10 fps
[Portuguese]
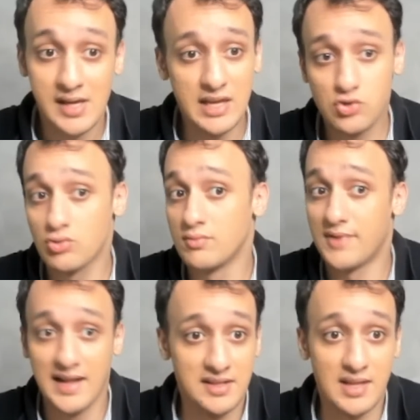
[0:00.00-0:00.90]
Isso
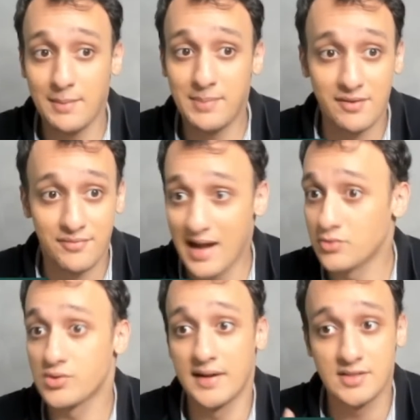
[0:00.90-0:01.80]
vale também para
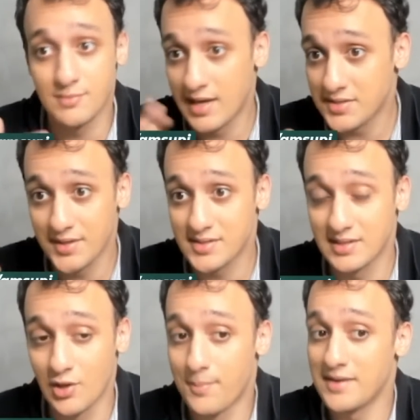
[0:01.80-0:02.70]
vários grandes mestres
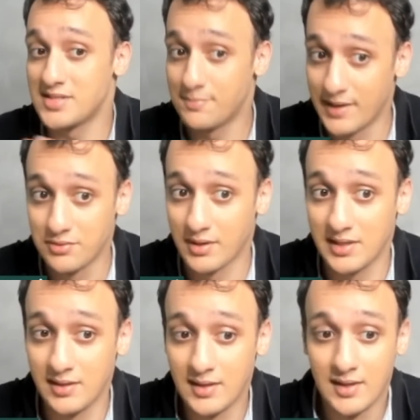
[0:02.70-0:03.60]
que estão participando
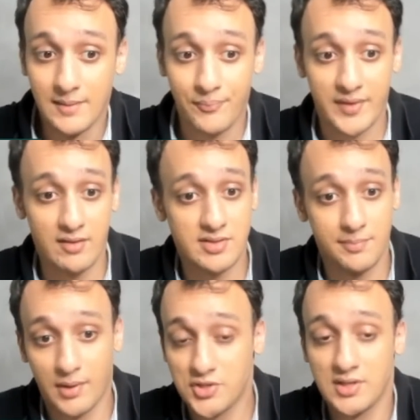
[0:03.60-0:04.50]
aqui. Tá?
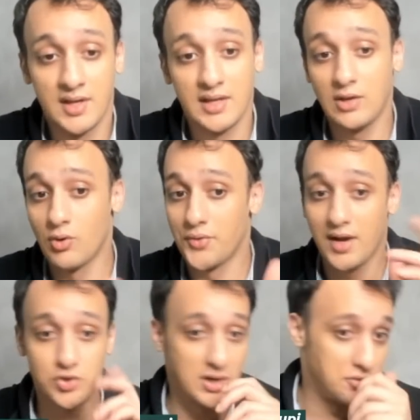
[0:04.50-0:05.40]
Você pode
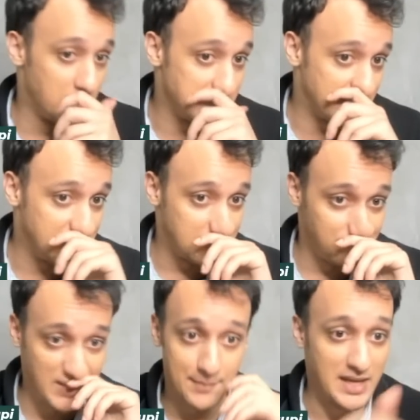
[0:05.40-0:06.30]
encontrar jogadores
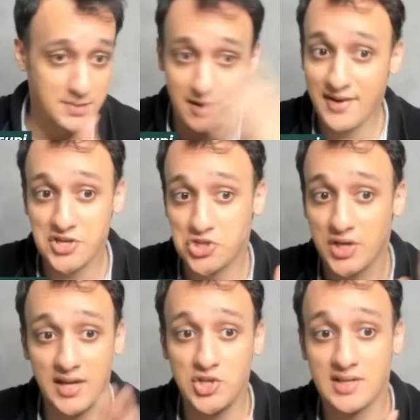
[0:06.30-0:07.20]
aqui da mesma faixa de
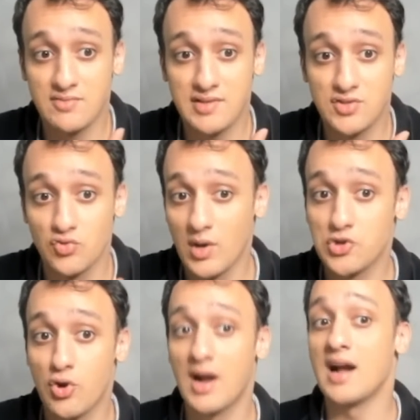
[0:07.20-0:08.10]
rating que às vezes
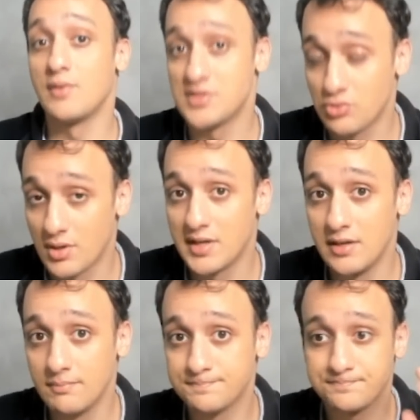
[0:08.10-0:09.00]
nunca jogaram esse
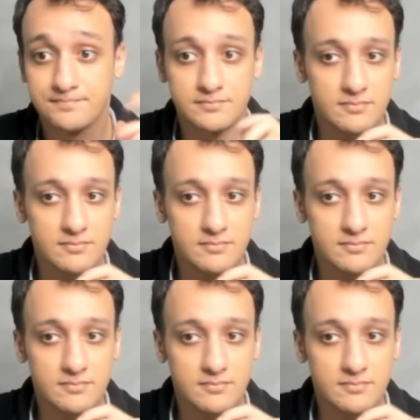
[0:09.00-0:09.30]
torneio.